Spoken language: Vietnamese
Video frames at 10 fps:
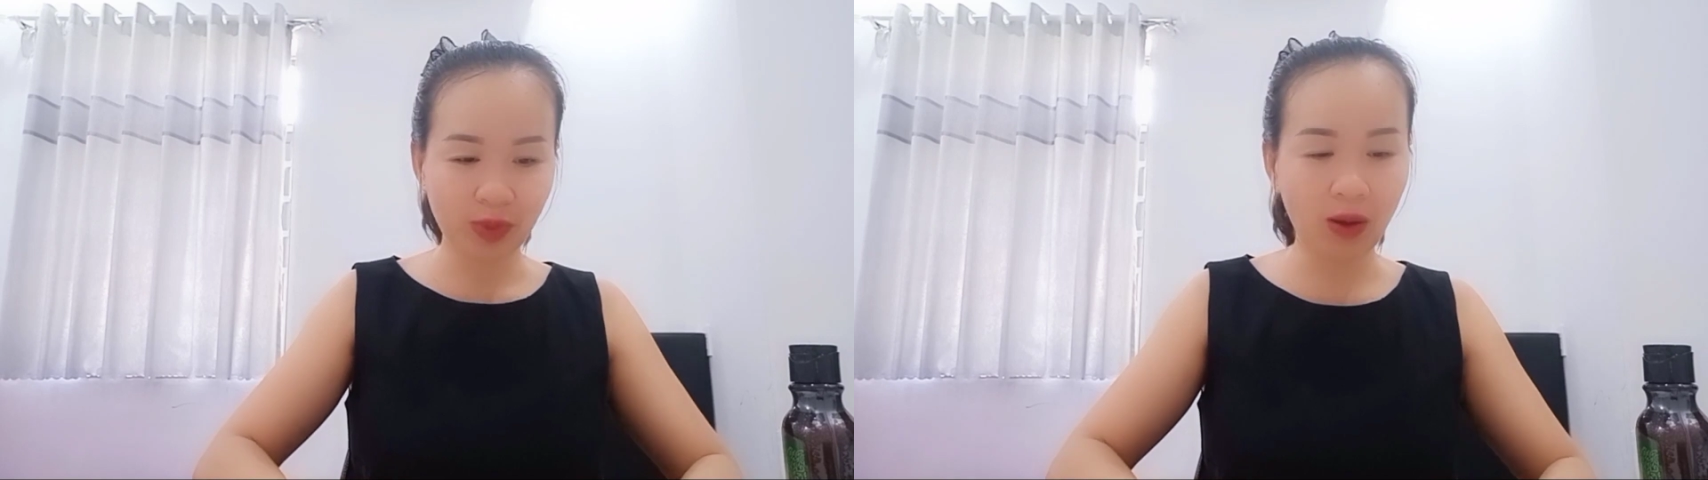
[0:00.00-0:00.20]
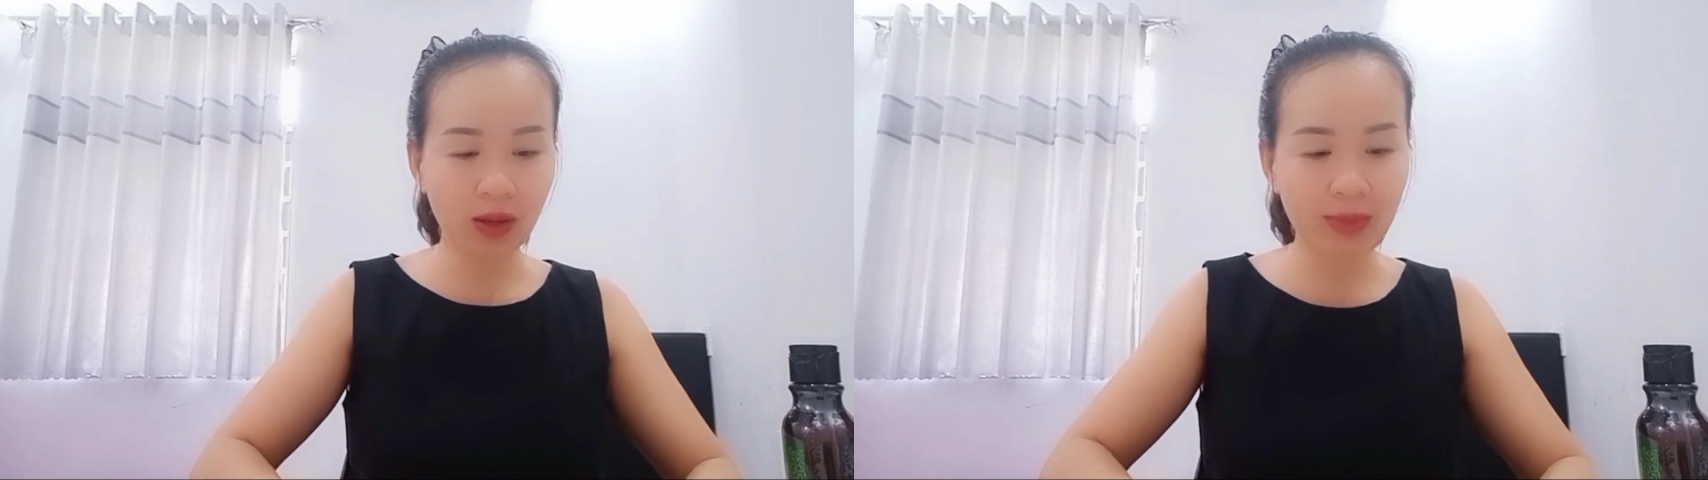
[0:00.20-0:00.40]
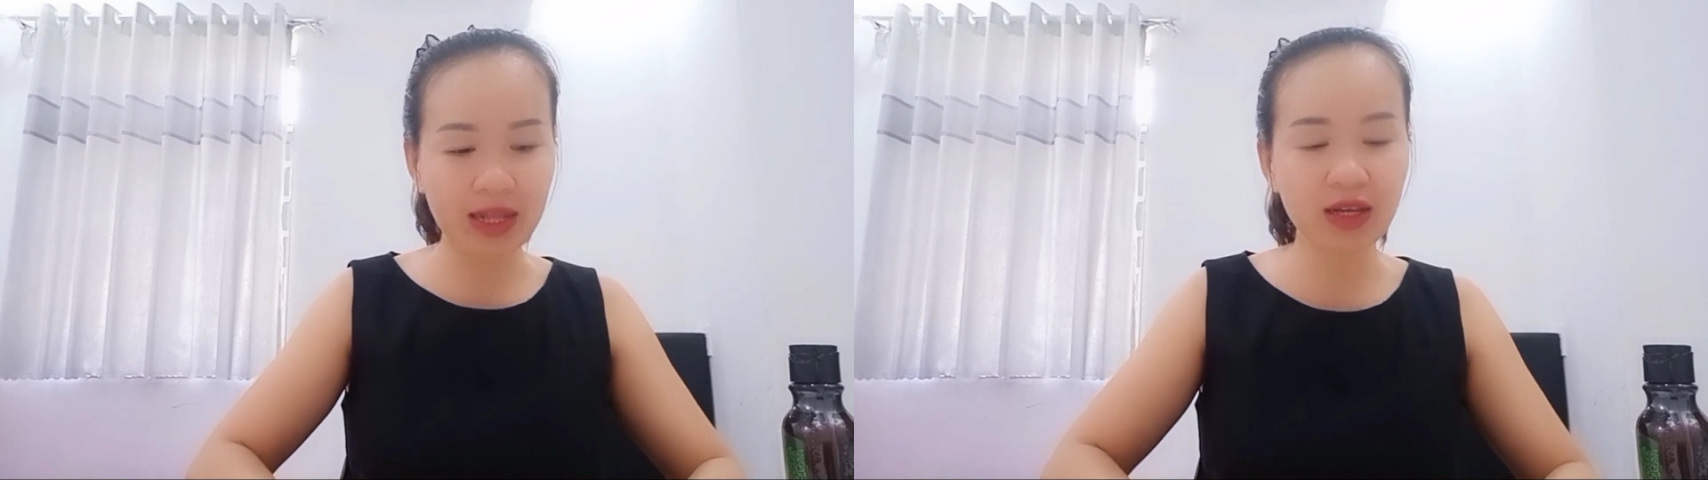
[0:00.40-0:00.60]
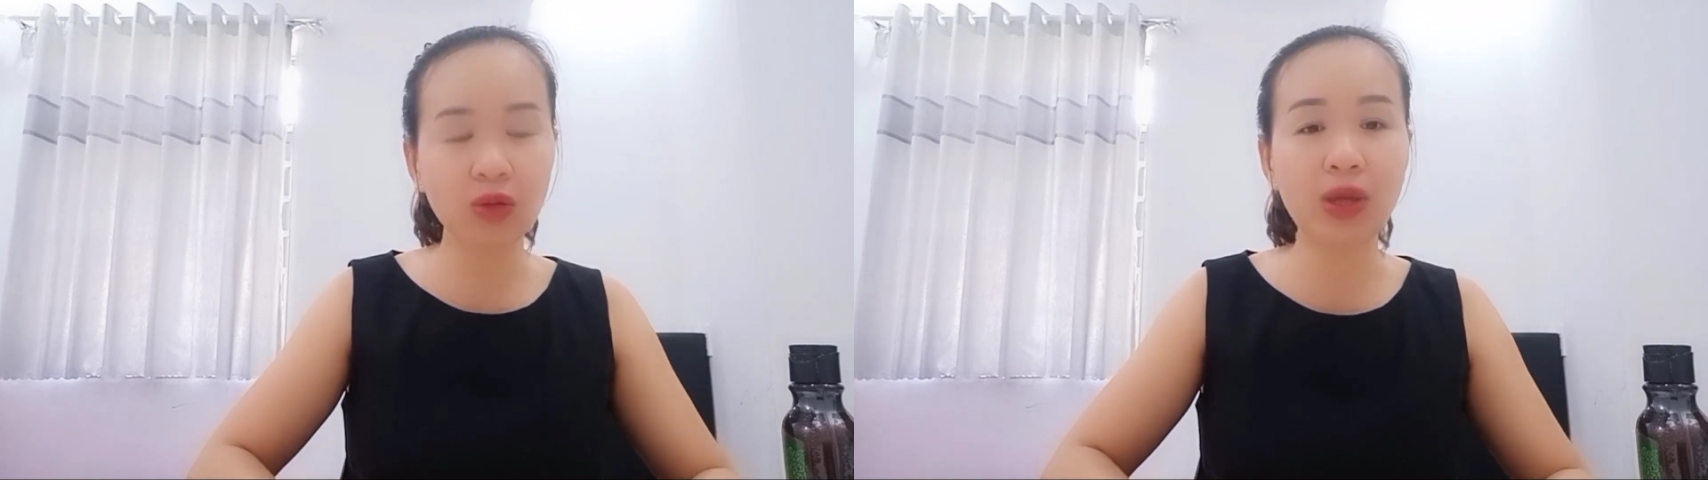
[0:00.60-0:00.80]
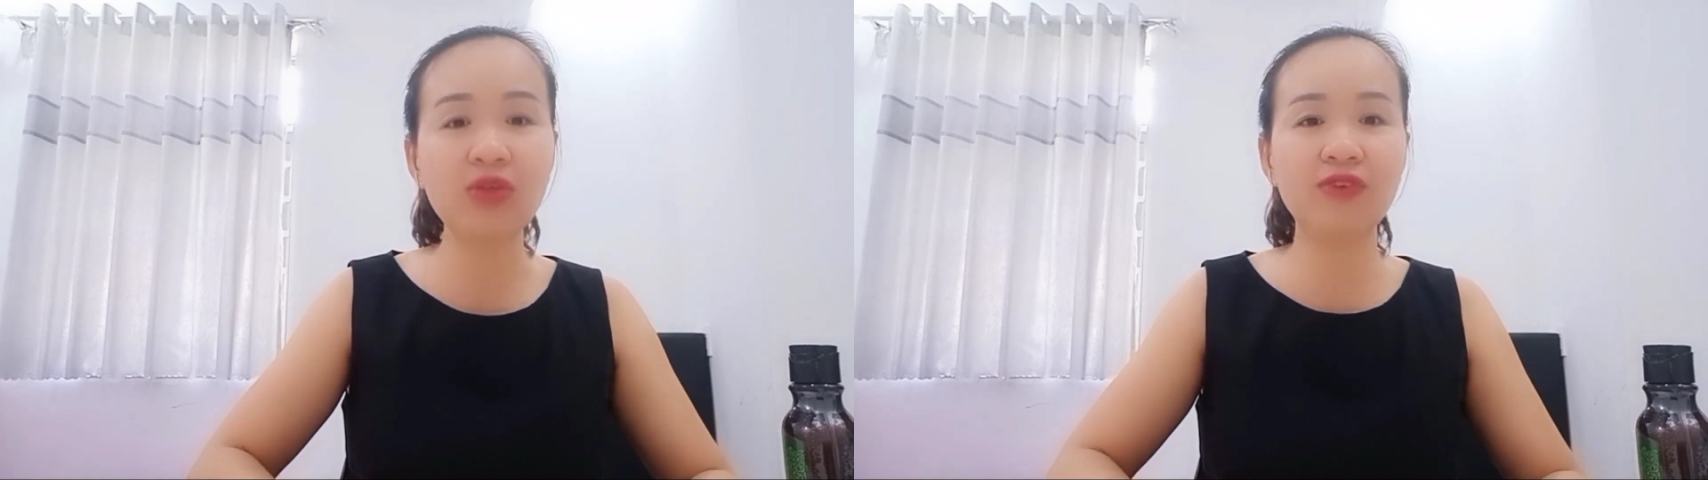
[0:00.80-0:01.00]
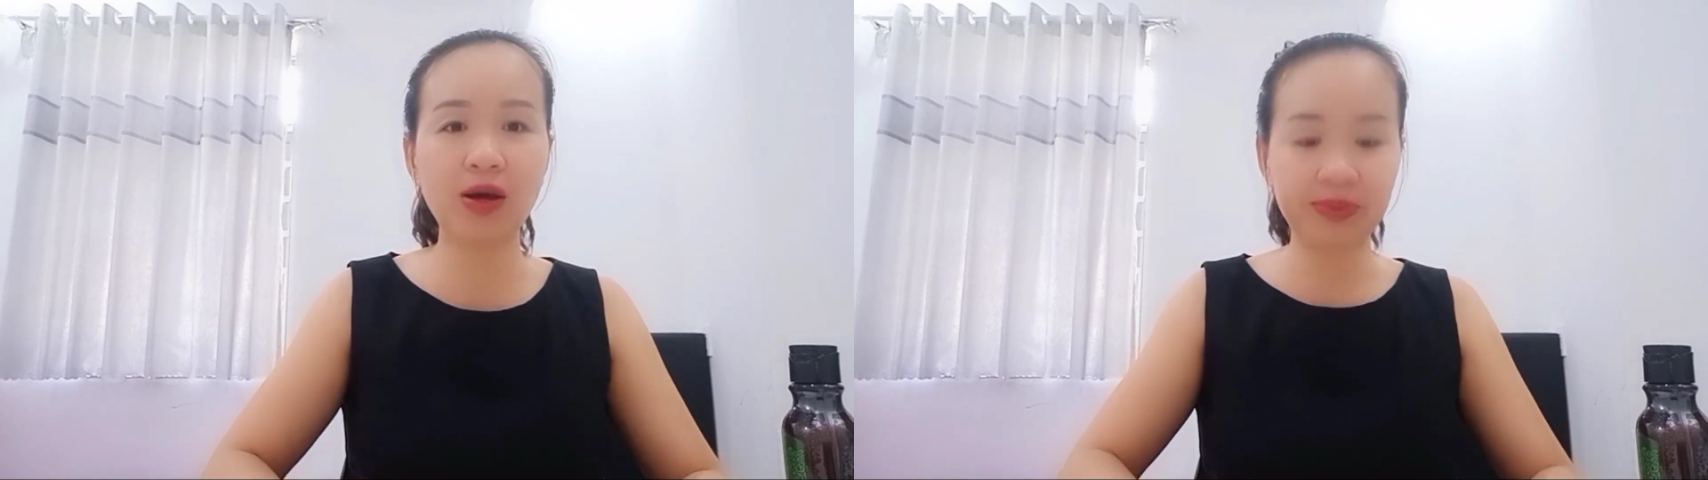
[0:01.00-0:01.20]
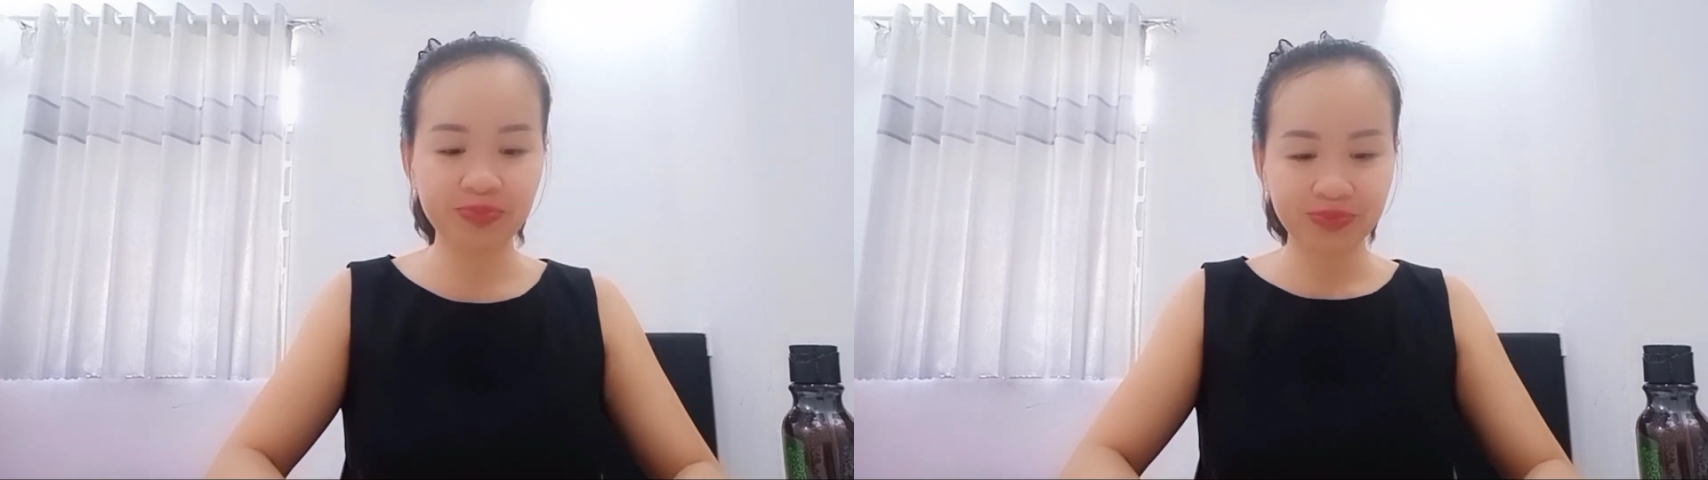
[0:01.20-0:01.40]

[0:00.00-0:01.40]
đó các bạn quá tuyệt vời rồi